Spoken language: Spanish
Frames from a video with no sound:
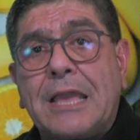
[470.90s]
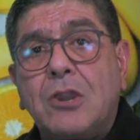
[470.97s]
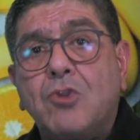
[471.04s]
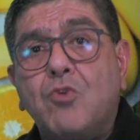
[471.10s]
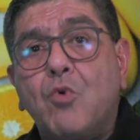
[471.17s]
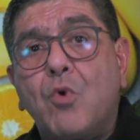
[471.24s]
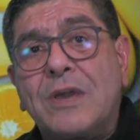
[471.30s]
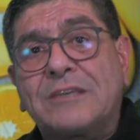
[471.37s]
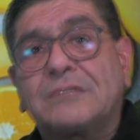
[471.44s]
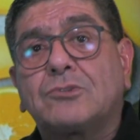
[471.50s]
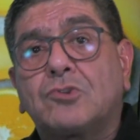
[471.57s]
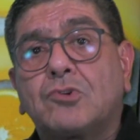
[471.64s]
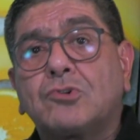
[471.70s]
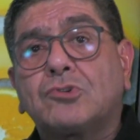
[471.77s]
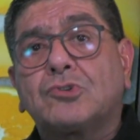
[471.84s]

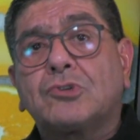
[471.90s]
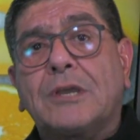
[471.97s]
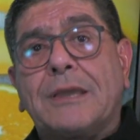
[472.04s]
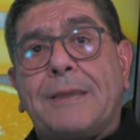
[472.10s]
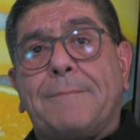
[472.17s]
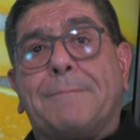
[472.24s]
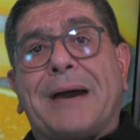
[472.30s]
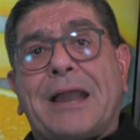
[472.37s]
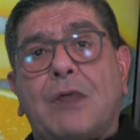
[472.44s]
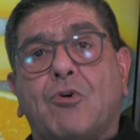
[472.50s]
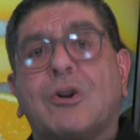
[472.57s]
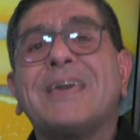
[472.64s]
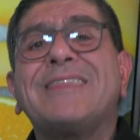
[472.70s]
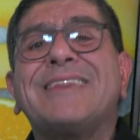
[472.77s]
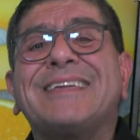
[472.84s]
nuestros eh,
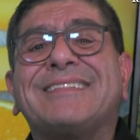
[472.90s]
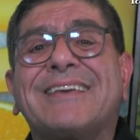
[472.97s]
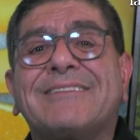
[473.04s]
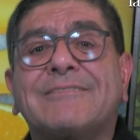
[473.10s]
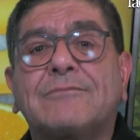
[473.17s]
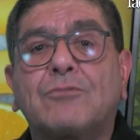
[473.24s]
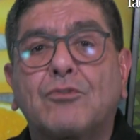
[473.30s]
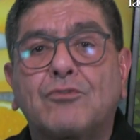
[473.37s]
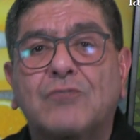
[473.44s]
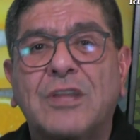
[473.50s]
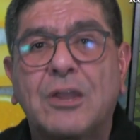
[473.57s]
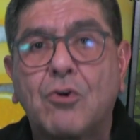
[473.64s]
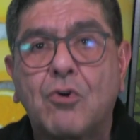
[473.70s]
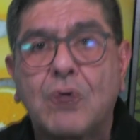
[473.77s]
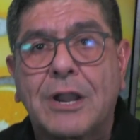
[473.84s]
valores de
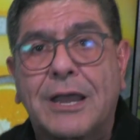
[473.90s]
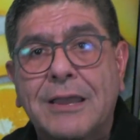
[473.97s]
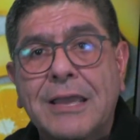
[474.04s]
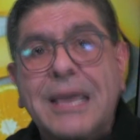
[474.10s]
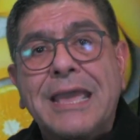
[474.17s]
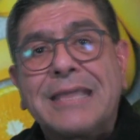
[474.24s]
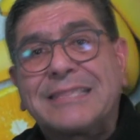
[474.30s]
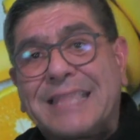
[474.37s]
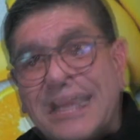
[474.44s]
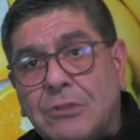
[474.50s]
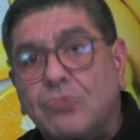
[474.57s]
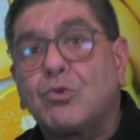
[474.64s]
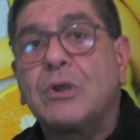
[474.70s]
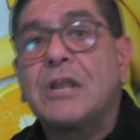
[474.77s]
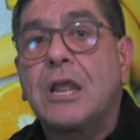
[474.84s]
testosterona,
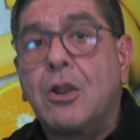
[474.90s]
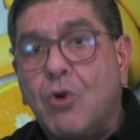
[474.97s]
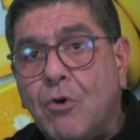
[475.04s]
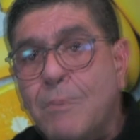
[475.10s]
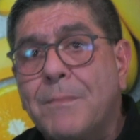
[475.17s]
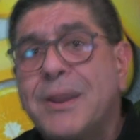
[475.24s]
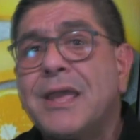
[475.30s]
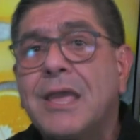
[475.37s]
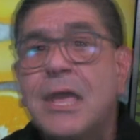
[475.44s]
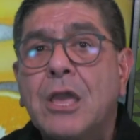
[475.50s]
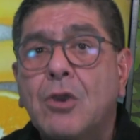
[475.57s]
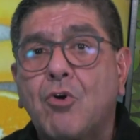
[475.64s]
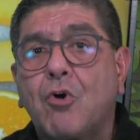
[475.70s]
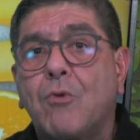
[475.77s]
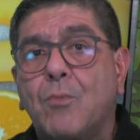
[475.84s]
tanto en el hombre
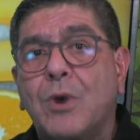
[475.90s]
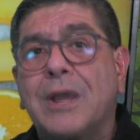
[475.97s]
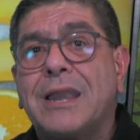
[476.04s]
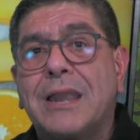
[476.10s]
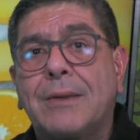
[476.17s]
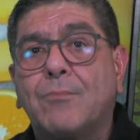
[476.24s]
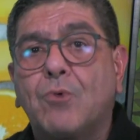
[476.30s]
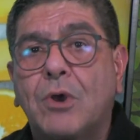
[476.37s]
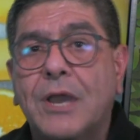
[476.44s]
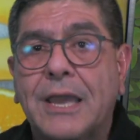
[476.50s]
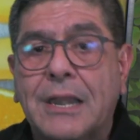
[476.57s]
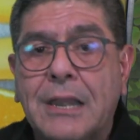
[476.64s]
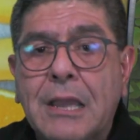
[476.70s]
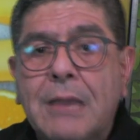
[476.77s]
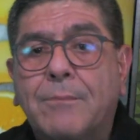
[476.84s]
como en la
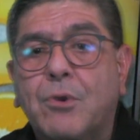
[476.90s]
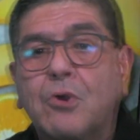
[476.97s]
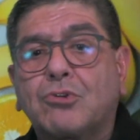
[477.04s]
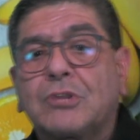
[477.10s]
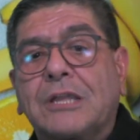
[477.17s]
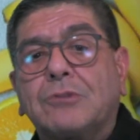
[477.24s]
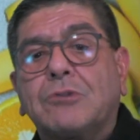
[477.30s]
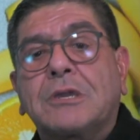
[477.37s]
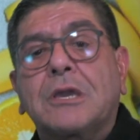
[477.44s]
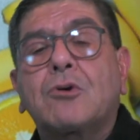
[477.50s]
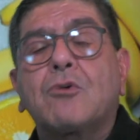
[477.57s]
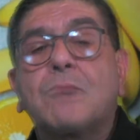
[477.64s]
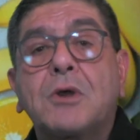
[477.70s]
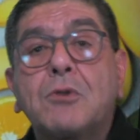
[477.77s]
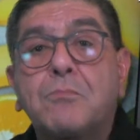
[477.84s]
mujer. Por lo tanto, hay que
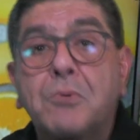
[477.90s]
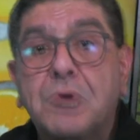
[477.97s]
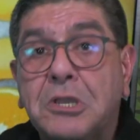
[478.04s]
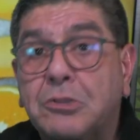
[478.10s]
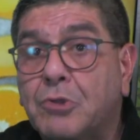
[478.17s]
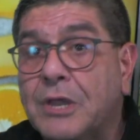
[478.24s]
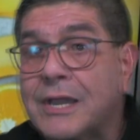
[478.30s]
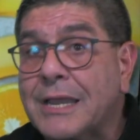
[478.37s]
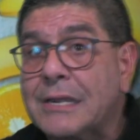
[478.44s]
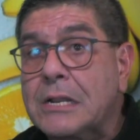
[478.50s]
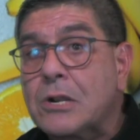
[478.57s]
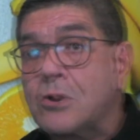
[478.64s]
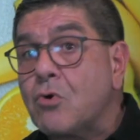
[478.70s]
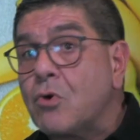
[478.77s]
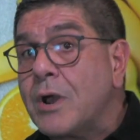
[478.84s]
comer un poquito de
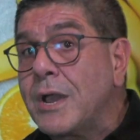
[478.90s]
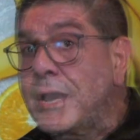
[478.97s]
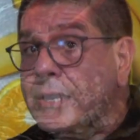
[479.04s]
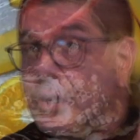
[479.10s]
carnes rojas, hay que